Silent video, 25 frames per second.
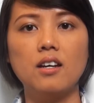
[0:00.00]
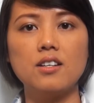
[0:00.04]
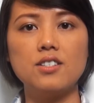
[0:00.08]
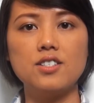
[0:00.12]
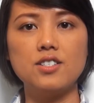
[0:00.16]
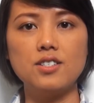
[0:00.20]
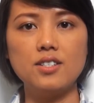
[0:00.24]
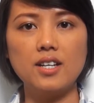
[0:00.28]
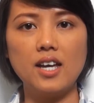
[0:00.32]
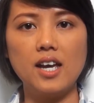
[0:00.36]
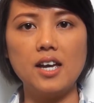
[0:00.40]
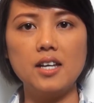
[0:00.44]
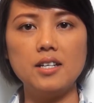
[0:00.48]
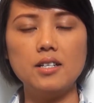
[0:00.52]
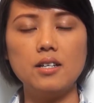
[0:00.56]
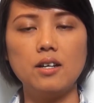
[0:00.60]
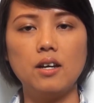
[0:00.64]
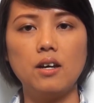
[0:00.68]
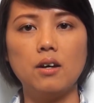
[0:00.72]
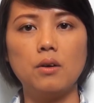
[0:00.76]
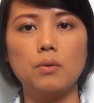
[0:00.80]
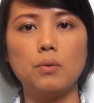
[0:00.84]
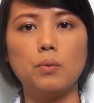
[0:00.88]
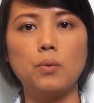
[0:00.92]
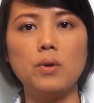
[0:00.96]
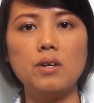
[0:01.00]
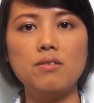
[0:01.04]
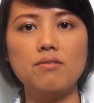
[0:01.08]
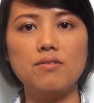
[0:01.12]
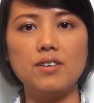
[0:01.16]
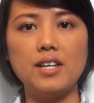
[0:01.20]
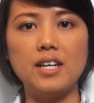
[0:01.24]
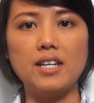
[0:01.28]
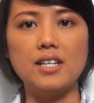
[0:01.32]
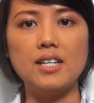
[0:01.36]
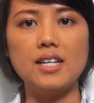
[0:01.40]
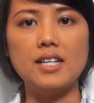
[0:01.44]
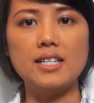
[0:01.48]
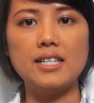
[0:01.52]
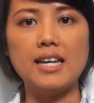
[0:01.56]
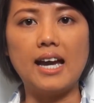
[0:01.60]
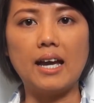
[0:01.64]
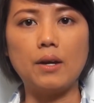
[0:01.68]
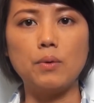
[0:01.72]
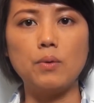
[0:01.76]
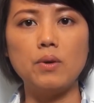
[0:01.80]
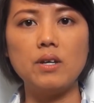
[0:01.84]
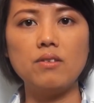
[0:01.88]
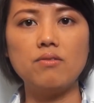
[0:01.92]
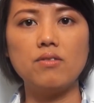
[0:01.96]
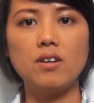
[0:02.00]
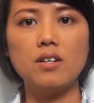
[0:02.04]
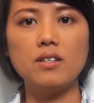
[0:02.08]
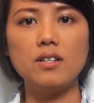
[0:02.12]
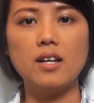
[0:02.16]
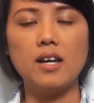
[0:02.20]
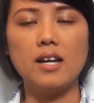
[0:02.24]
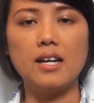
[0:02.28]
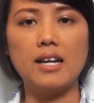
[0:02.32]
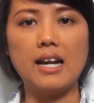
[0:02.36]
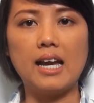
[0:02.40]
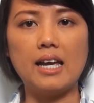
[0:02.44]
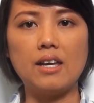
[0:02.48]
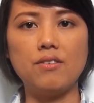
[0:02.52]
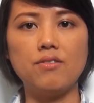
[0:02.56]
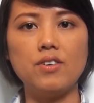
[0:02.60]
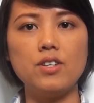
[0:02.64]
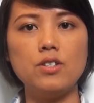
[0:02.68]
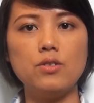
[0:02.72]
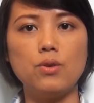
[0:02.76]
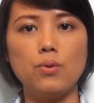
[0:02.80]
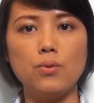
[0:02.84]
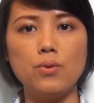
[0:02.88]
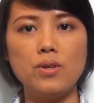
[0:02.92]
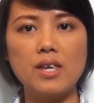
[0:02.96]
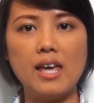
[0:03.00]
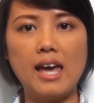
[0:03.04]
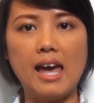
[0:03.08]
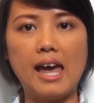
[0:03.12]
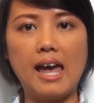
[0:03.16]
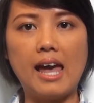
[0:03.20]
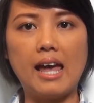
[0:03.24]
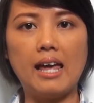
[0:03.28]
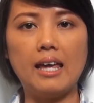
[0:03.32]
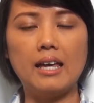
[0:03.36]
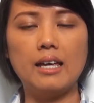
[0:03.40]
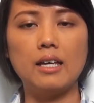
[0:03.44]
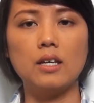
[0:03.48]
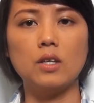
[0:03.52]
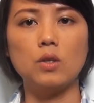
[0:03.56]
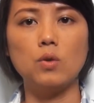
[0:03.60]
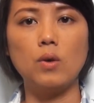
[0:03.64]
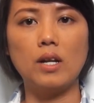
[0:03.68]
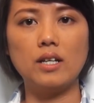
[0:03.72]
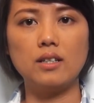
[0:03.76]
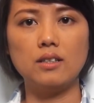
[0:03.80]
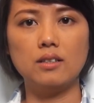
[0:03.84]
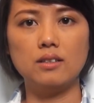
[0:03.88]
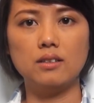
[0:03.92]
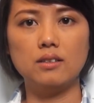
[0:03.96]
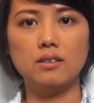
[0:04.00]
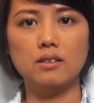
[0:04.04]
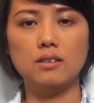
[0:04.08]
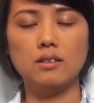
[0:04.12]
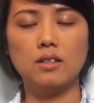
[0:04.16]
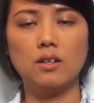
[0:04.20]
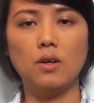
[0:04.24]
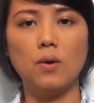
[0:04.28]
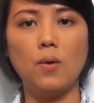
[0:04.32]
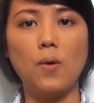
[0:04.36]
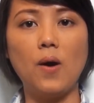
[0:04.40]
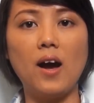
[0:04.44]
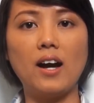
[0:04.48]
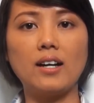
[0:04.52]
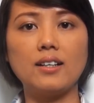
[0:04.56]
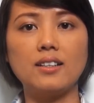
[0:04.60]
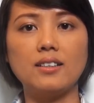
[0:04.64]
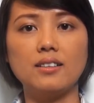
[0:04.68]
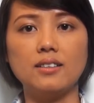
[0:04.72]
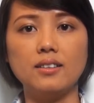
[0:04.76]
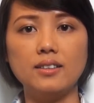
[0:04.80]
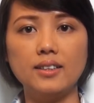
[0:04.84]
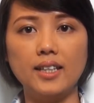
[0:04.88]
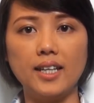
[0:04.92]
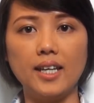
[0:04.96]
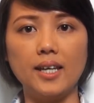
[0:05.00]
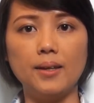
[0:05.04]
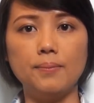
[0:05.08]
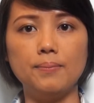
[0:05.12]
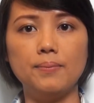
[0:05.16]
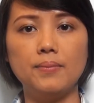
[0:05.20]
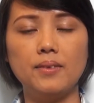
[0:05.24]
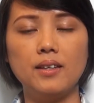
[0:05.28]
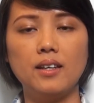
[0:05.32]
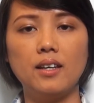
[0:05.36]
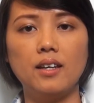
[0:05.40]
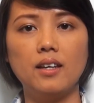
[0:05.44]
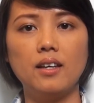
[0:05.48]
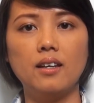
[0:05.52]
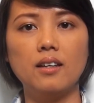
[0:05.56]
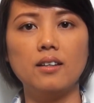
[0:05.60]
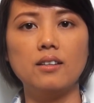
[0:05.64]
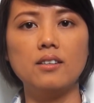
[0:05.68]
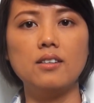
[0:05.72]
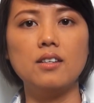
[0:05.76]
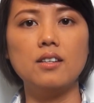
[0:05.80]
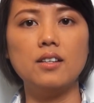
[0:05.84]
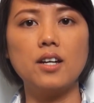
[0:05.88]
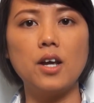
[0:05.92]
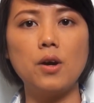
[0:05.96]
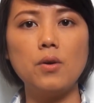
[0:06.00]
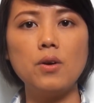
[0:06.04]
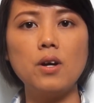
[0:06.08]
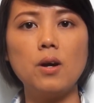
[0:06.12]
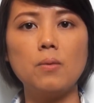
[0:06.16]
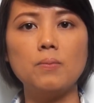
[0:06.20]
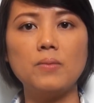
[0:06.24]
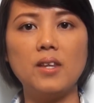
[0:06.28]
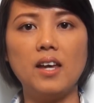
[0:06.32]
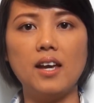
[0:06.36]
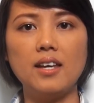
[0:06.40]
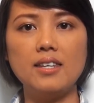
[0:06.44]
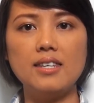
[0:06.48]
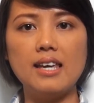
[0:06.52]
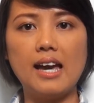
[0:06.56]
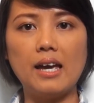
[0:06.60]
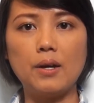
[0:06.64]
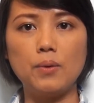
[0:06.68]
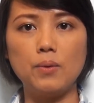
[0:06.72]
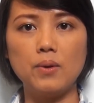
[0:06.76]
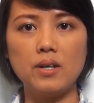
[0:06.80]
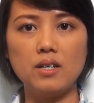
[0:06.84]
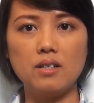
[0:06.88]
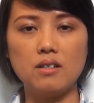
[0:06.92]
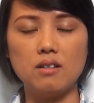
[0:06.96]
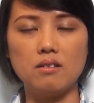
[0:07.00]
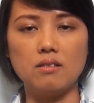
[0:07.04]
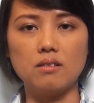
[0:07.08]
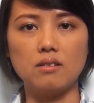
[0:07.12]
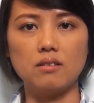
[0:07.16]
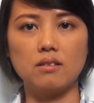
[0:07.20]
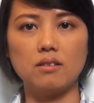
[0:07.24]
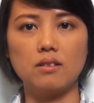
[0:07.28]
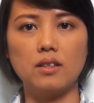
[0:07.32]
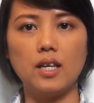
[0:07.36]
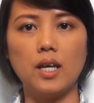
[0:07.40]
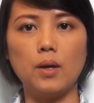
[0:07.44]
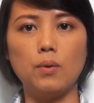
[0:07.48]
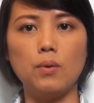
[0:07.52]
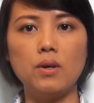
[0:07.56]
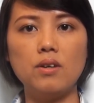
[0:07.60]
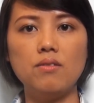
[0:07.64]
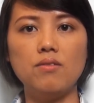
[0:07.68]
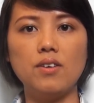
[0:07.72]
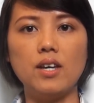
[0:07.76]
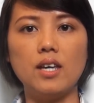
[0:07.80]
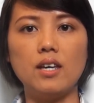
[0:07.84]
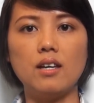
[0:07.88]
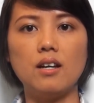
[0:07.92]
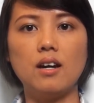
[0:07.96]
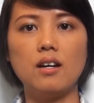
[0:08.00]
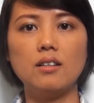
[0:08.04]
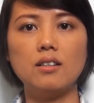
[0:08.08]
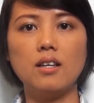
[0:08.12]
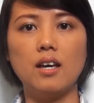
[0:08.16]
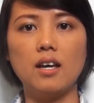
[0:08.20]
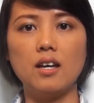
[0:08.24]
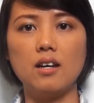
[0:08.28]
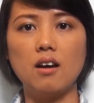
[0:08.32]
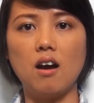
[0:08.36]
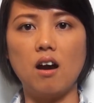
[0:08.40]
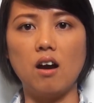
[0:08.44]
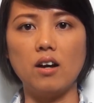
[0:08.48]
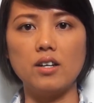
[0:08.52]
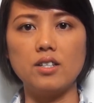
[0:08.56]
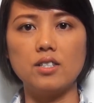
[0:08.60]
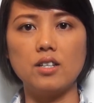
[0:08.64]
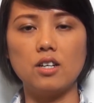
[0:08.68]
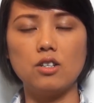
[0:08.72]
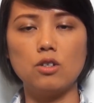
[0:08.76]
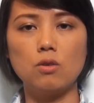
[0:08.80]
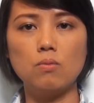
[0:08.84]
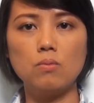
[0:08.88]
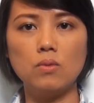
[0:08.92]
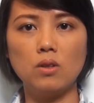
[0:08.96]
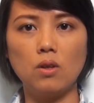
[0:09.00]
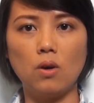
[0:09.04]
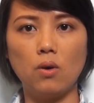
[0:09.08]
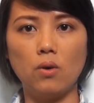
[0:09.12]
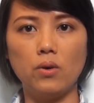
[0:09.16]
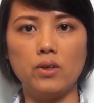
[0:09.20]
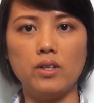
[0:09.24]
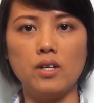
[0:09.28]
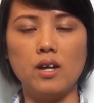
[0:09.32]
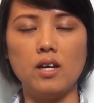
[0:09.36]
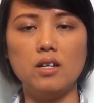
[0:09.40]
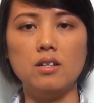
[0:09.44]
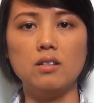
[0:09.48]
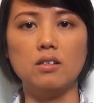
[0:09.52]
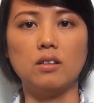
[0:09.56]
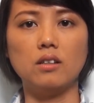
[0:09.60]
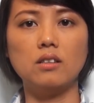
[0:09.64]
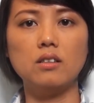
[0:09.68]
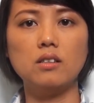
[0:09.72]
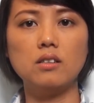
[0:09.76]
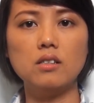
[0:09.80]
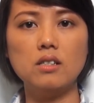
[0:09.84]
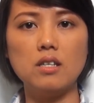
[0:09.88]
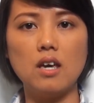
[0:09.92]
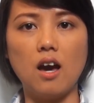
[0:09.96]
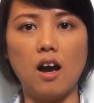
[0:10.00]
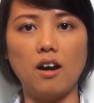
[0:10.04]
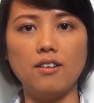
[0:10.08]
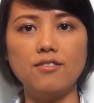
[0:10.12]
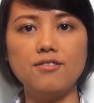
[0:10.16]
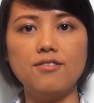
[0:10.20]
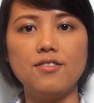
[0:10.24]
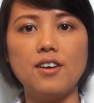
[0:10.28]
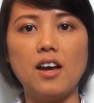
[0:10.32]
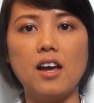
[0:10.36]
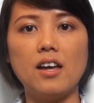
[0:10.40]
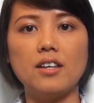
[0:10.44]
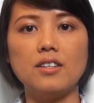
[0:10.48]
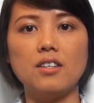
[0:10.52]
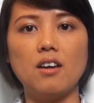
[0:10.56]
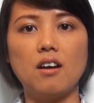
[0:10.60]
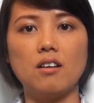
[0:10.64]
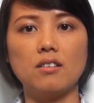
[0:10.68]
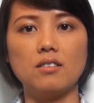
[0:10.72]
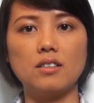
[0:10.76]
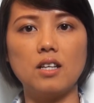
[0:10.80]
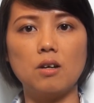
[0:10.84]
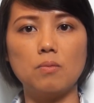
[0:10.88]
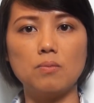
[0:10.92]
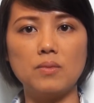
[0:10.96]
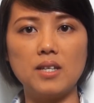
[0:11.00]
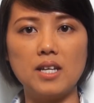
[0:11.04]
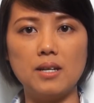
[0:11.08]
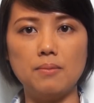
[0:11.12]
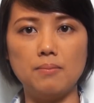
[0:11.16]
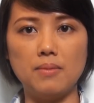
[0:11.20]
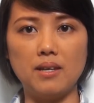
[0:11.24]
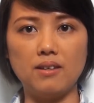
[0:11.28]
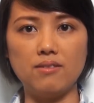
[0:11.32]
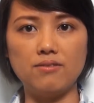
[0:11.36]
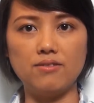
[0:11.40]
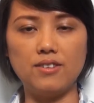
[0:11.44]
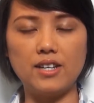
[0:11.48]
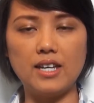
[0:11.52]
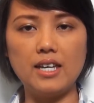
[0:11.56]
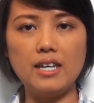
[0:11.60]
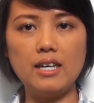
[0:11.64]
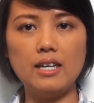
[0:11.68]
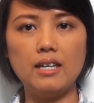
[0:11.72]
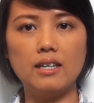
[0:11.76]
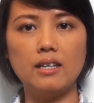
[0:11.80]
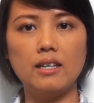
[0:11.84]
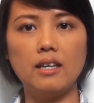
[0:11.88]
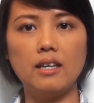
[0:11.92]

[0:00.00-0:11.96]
Trước hết, quý vị nên giải quyết vấn đề này với chủ nhà, doanh thương hoặc cửa tiệm. Nhưng nếu không thể giải quyết được thì quý vị có thể gọi cho chúng tôi để được hướng dẫn và nhận thông tin miễn phí